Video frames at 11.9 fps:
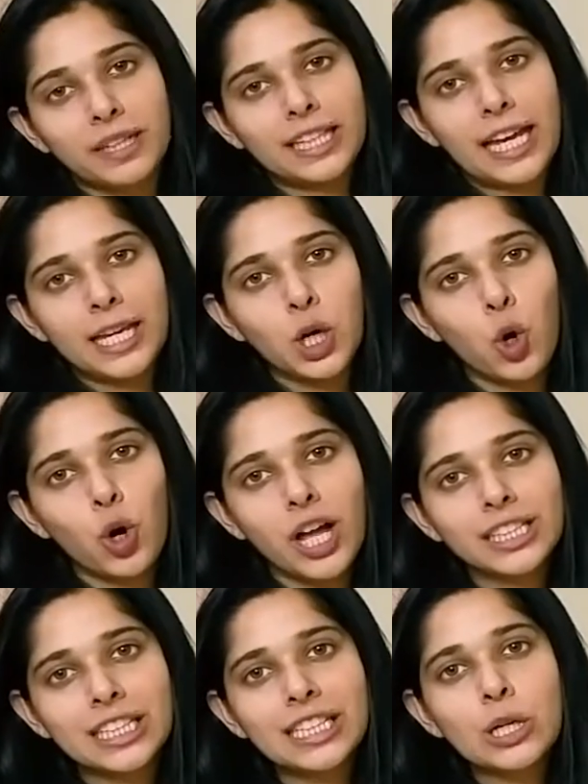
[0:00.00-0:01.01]
पता ही होगा
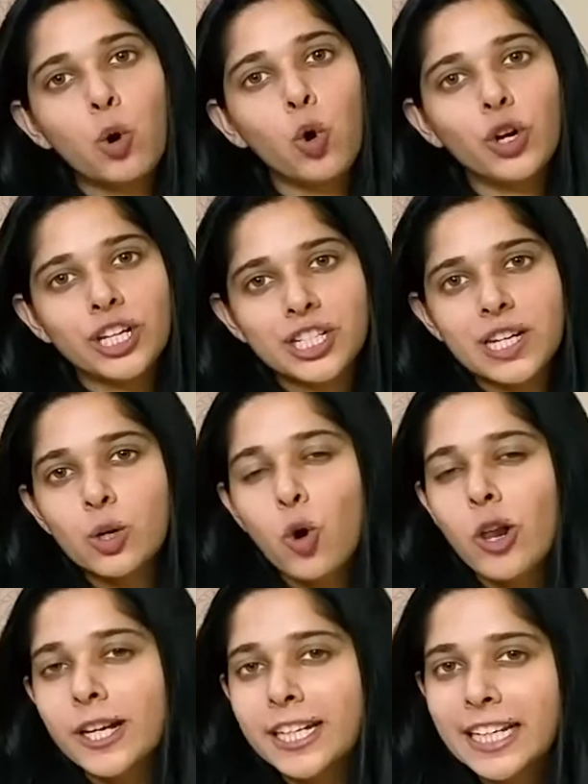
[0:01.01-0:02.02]
कि ओरिजिनल
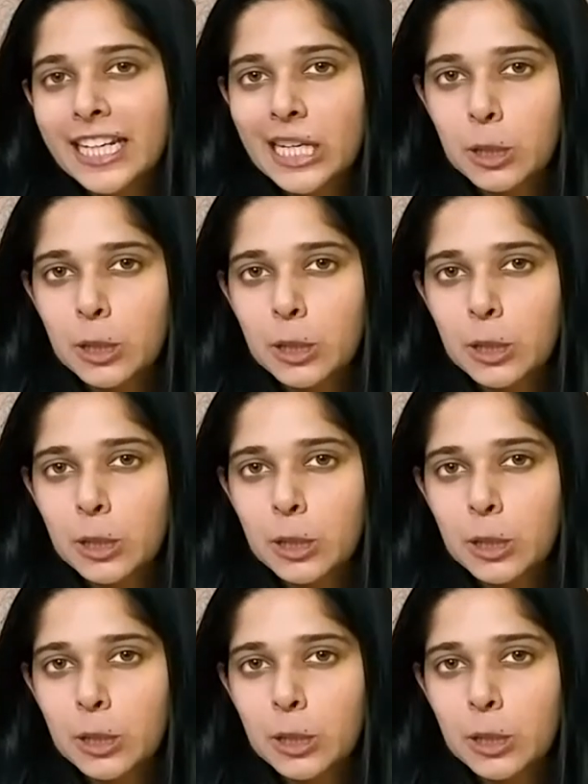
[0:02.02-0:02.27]
क्वालिटी की